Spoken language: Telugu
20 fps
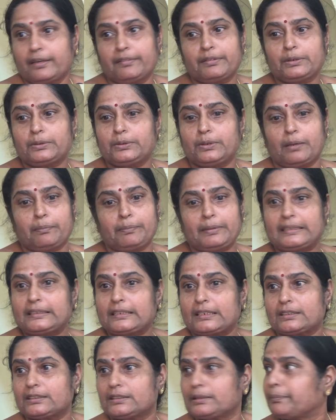ఎవరు
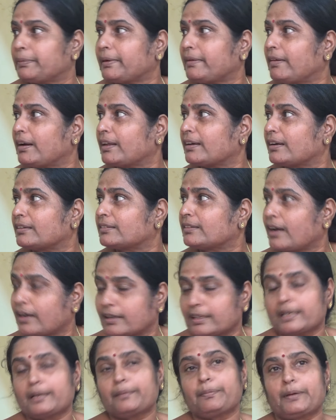అభ్యంతరం చెప్పేవాళ్ళు కాదు
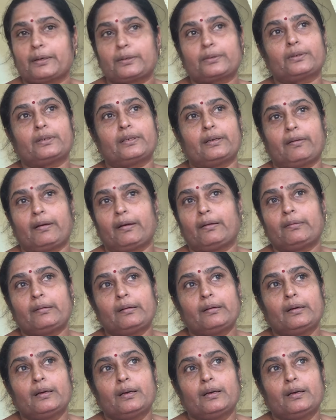అక్కడే పడుకునేవాళ్ళం